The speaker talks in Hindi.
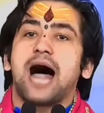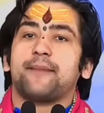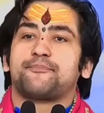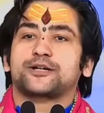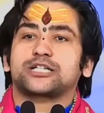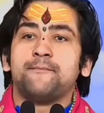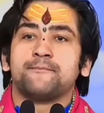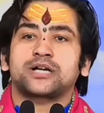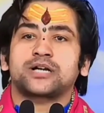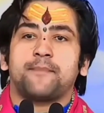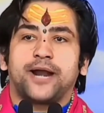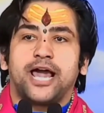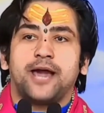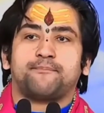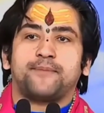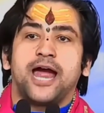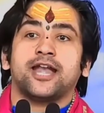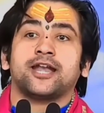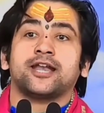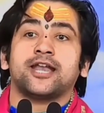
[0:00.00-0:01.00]
आप कम
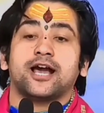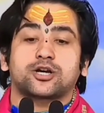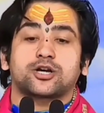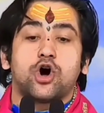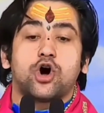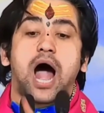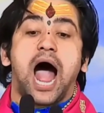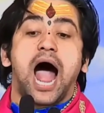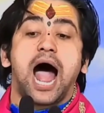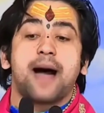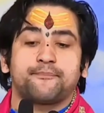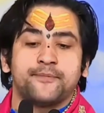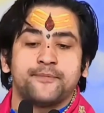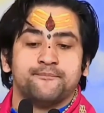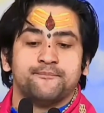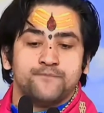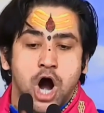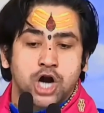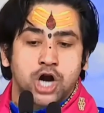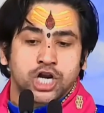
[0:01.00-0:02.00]
कपड़े पहनने को आप
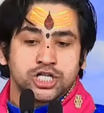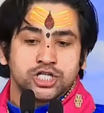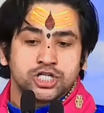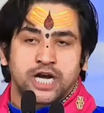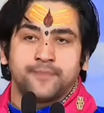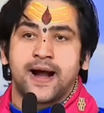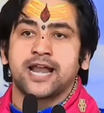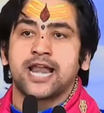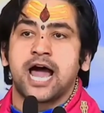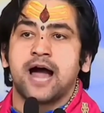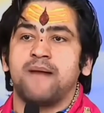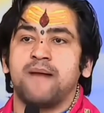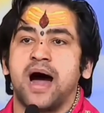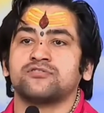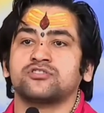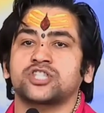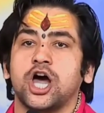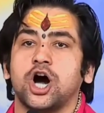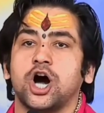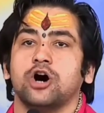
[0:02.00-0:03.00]
मॉडर्न जमाना
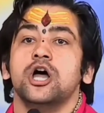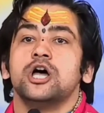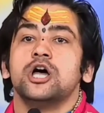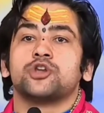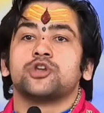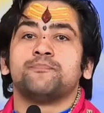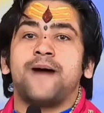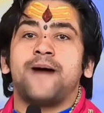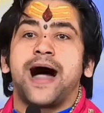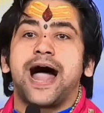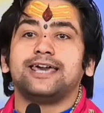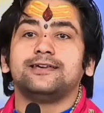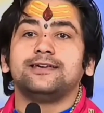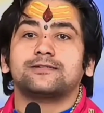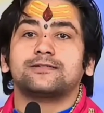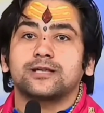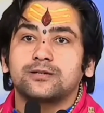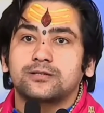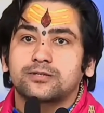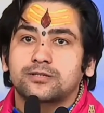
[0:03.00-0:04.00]
मानते हो तो माई
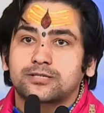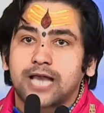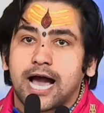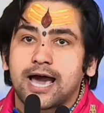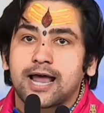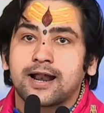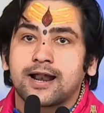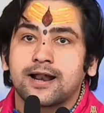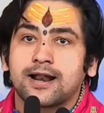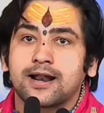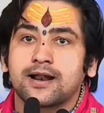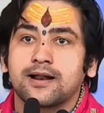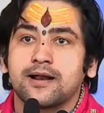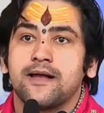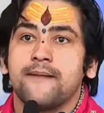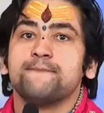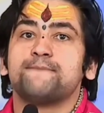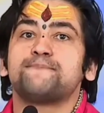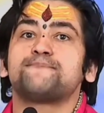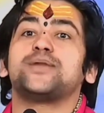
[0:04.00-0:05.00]
सिस्टर
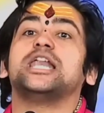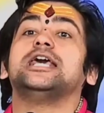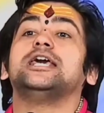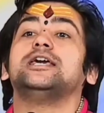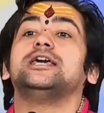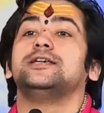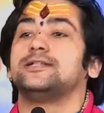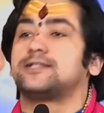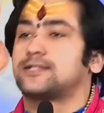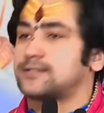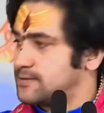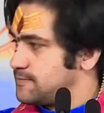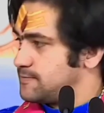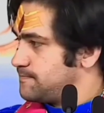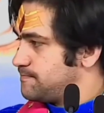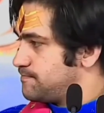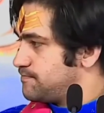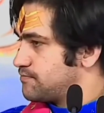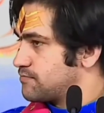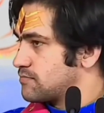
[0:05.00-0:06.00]
प्लीज
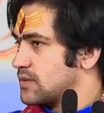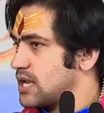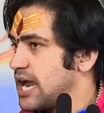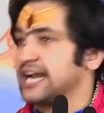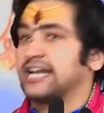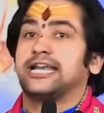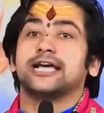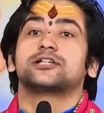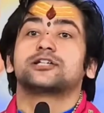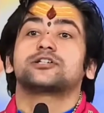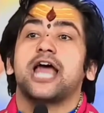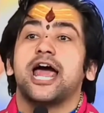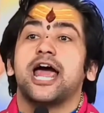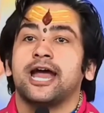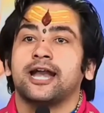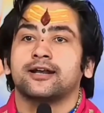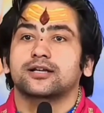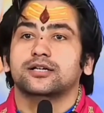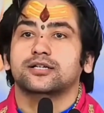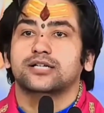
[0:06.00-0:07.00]

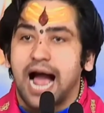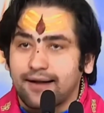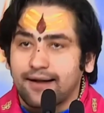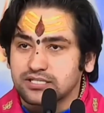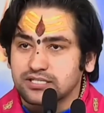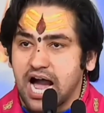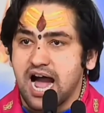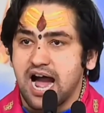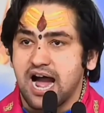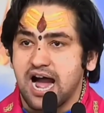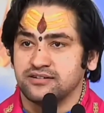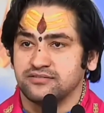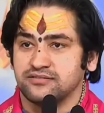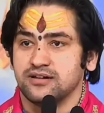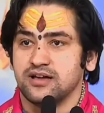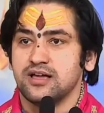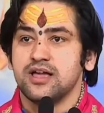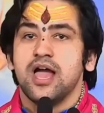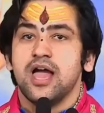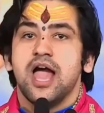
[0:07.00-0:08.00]
अंडरस्टैंड सावधान
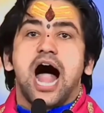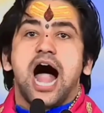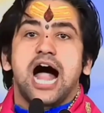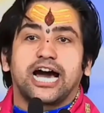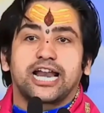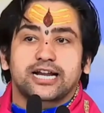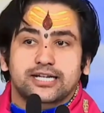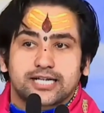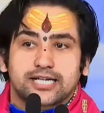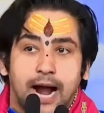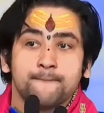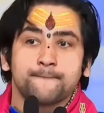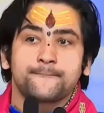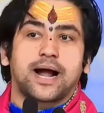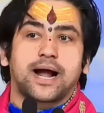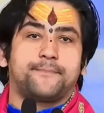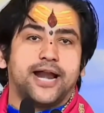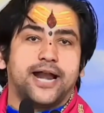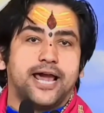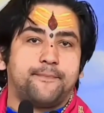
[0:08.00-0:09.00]
अगर कम
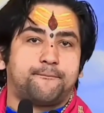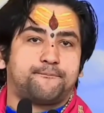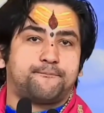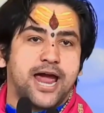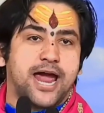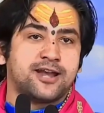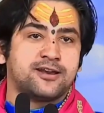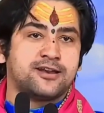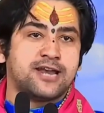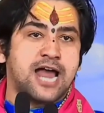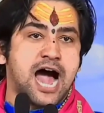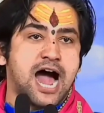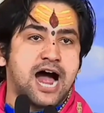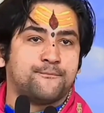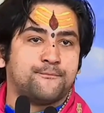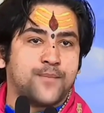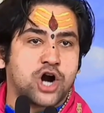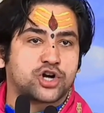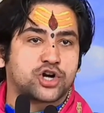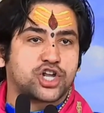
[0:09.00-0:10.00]
कपड़े पहनना
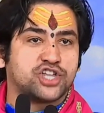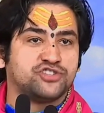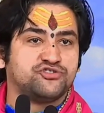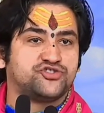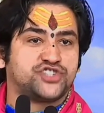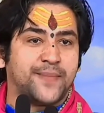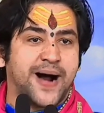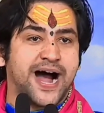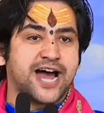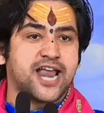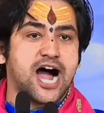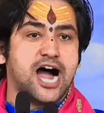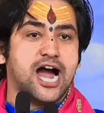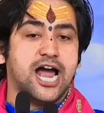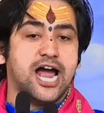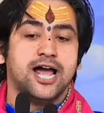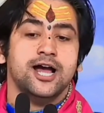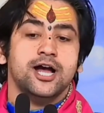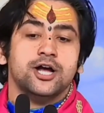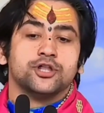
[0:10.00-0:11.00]
मॉडर्न जमाना
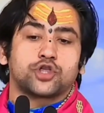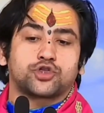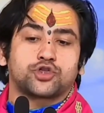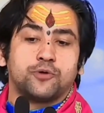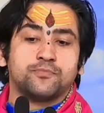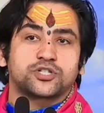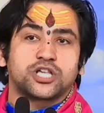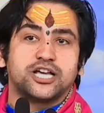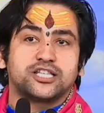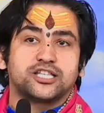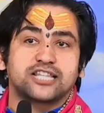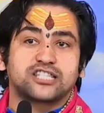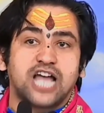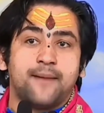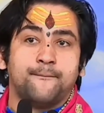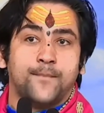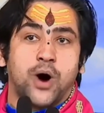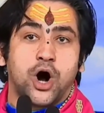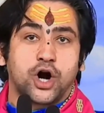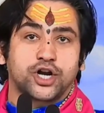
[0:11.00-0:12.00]
है तो तुमसे
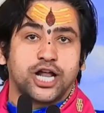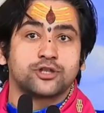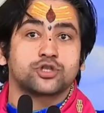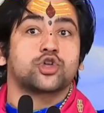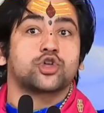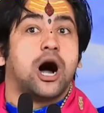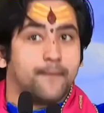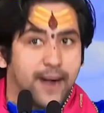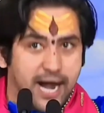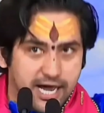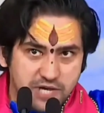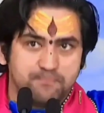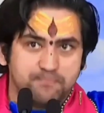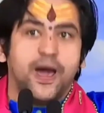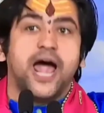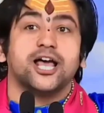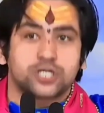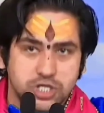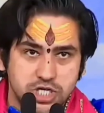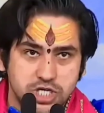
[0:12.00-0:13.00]
ज्यादा मॉडर्न तो हमारी
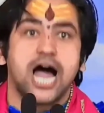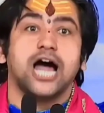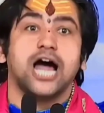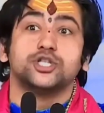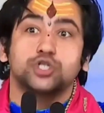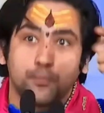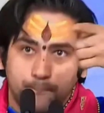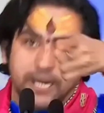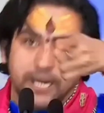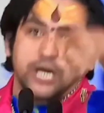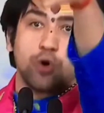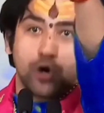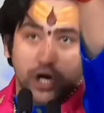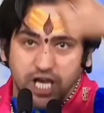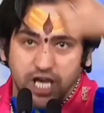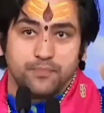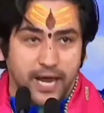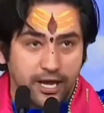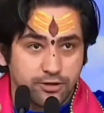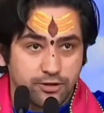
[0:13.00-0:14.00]
भैंसिया है जो बिल्कुल
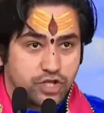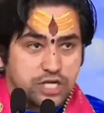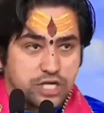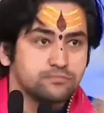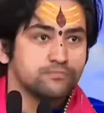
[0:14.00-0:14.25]
नहीं पहनती